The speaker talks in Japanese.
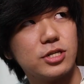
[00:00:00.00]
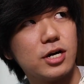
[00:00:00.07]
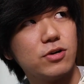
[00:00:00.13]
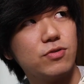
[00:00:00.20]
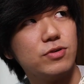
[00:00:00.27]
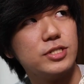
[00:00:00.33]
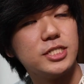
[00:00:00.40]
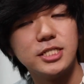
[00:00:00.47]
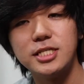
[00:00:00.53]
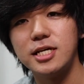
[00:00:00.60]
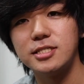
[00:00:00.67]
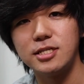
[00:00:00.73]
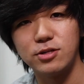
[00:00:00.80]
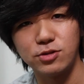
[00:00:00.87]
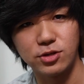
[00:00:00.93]
学校1
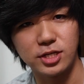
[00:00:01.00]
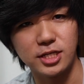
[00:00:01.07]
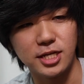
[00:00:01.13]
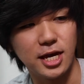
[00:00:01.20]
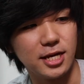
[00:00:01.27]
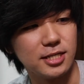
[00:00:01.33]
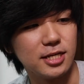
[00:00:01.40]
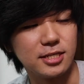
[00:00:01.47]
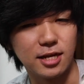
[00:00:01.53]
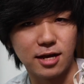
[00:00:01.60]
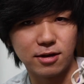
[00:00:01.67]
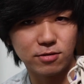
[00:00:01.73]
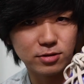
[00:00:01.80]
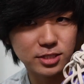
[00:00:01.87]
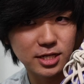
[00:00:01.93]
年生の時に履いてたこ